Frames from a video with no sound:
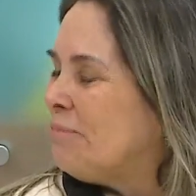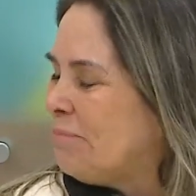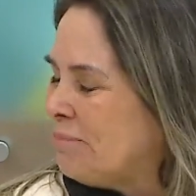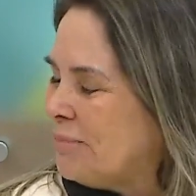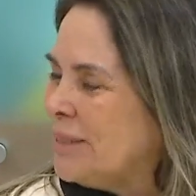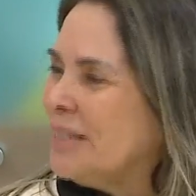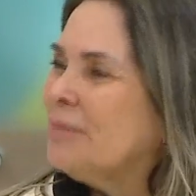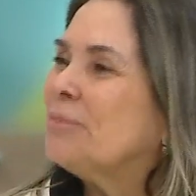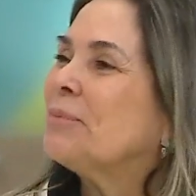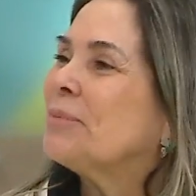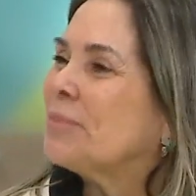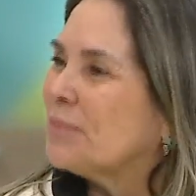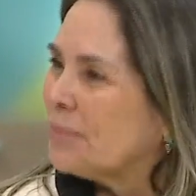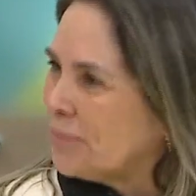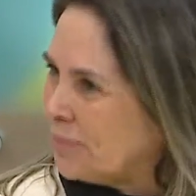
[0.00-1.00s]
do novo,
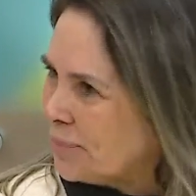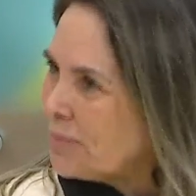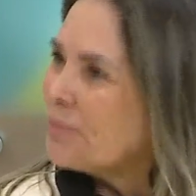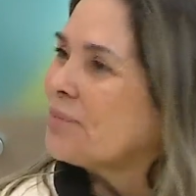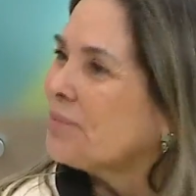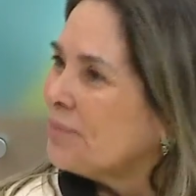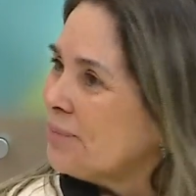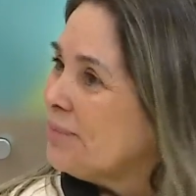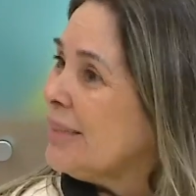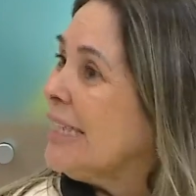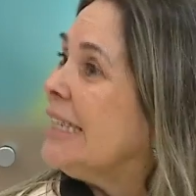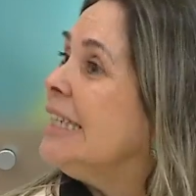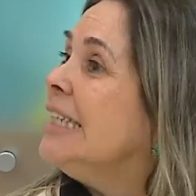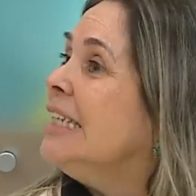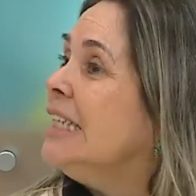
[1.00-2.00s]
do corpo,
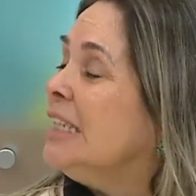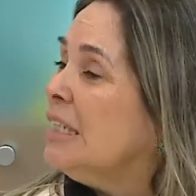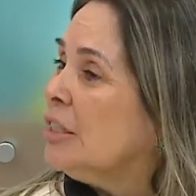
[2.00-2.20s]
não é?